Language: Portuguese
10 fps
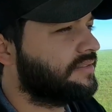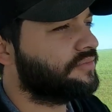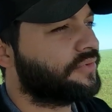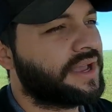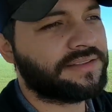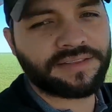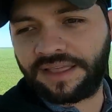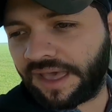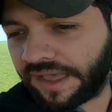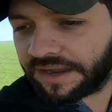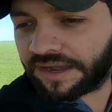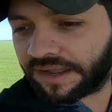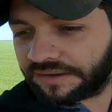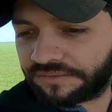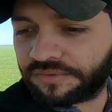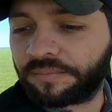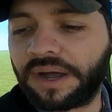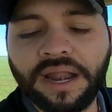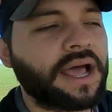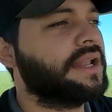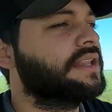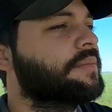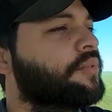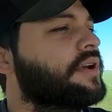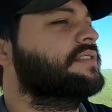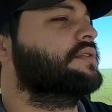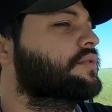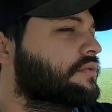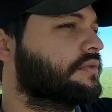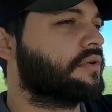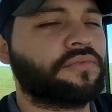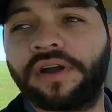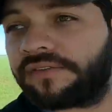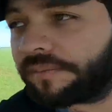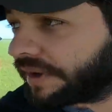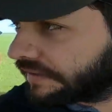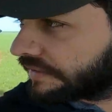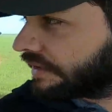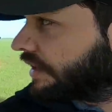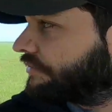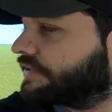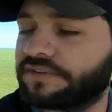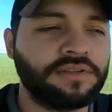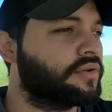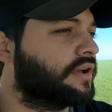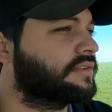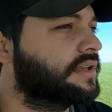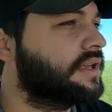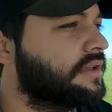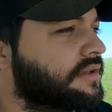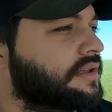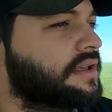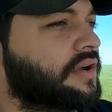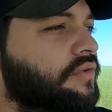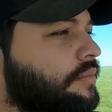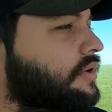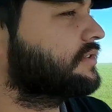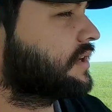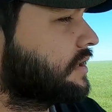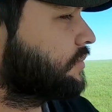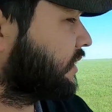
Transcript: vocês não fazem ideia, cara. Eu vou parar ali depois e conforme vai passando, é vizinho nosso aqui, eu vou mostrando